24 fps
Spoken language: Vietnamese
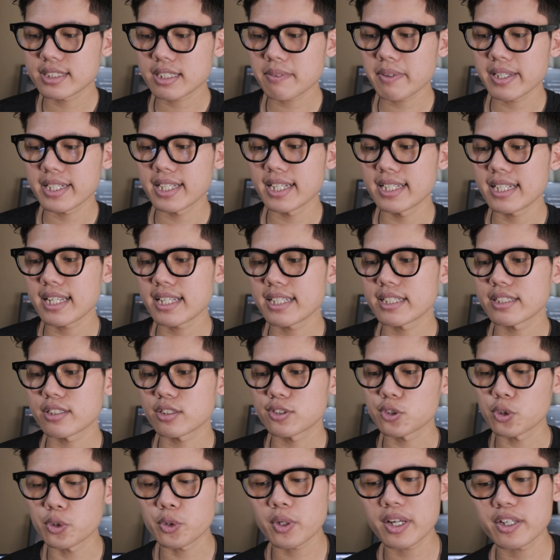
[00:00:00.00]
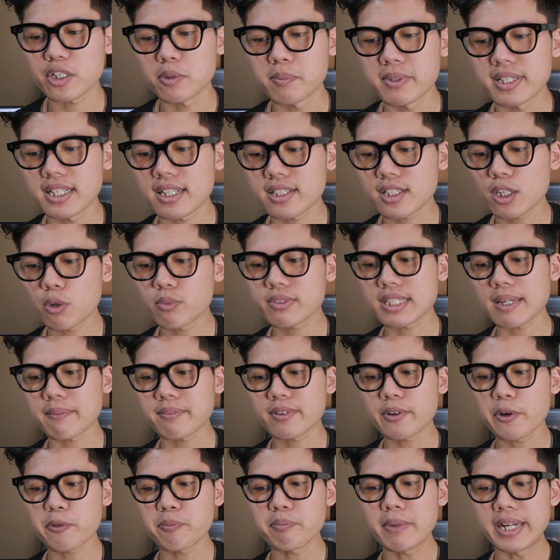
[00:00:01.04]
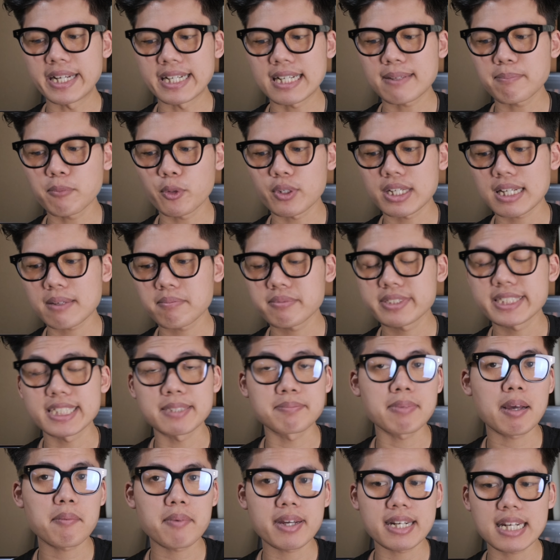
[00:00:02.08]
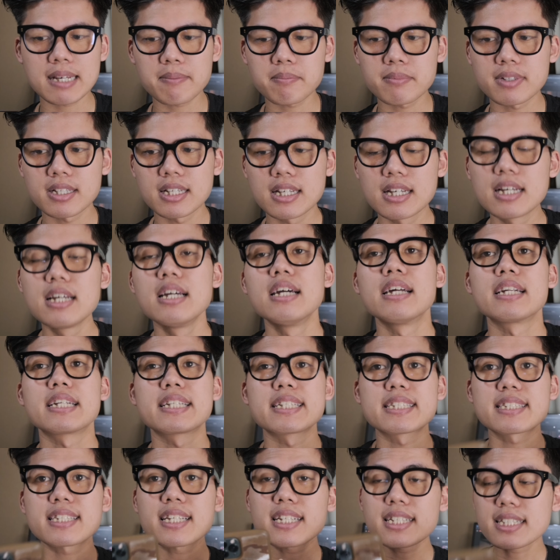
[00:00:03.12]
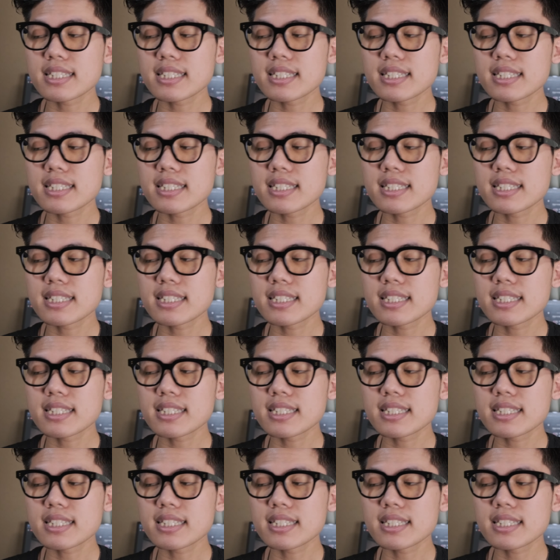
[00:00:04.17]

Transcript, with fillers: các bạn thấy này số điện thoại của mình là 080751593535 thì tất